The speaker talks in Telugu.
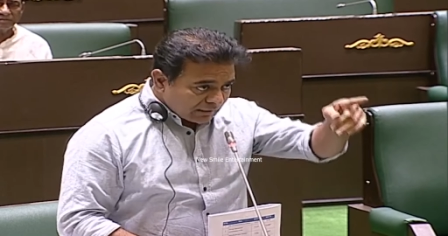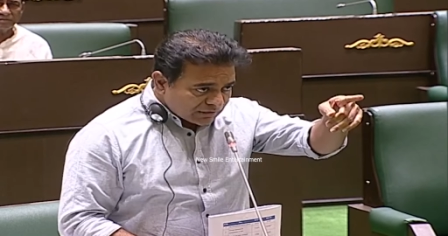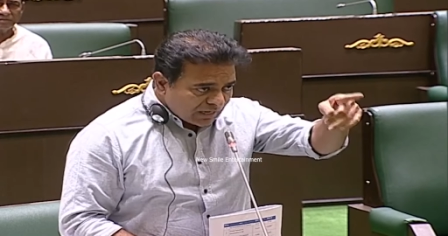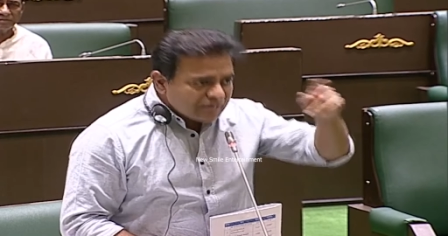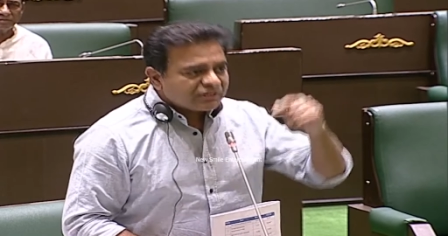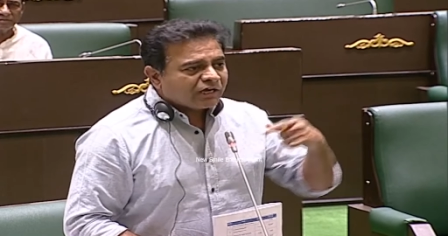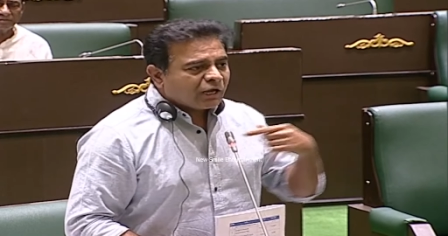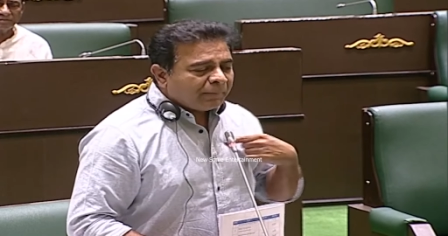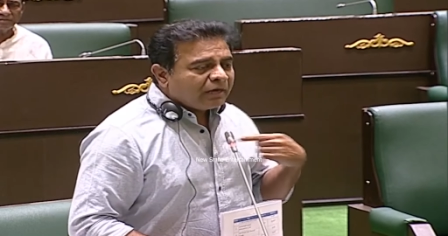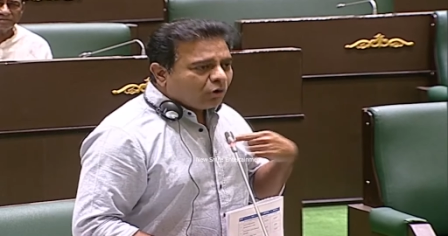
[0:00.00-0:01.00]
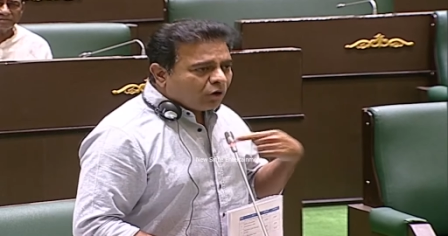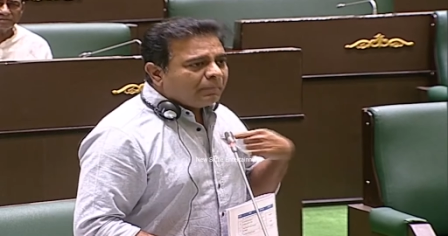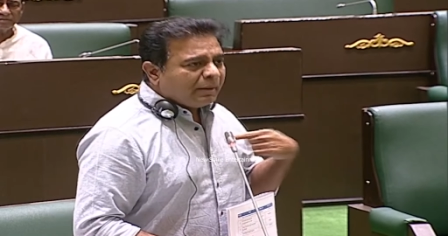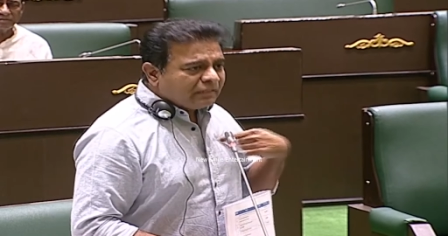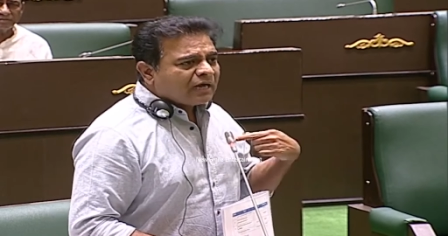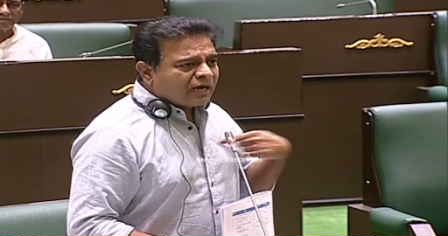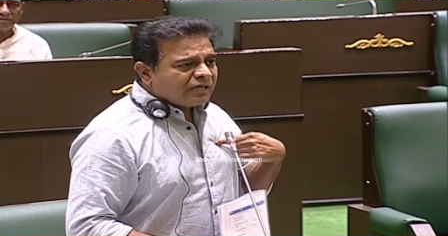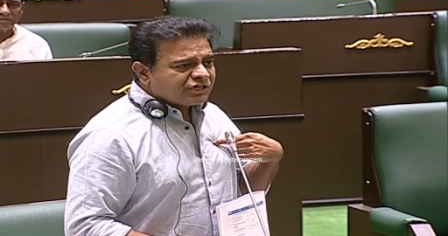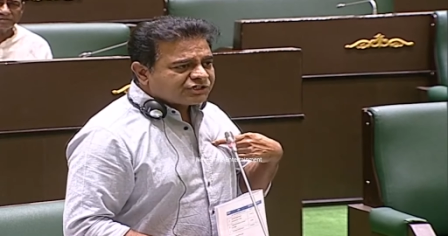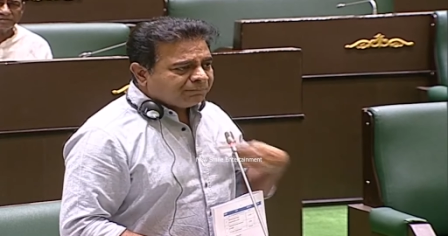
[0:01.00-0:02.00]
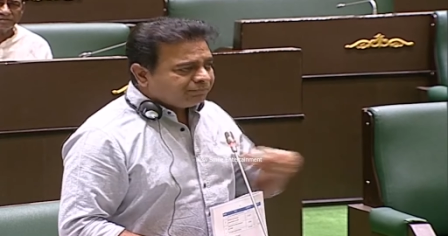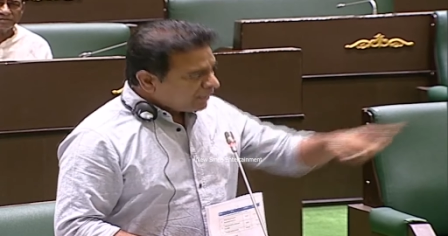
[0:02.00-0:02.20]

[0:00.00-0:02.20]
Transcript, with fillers: జిల్లా శంకర్పల్లిలో కూడా మేమే ధర్నా చేసినాం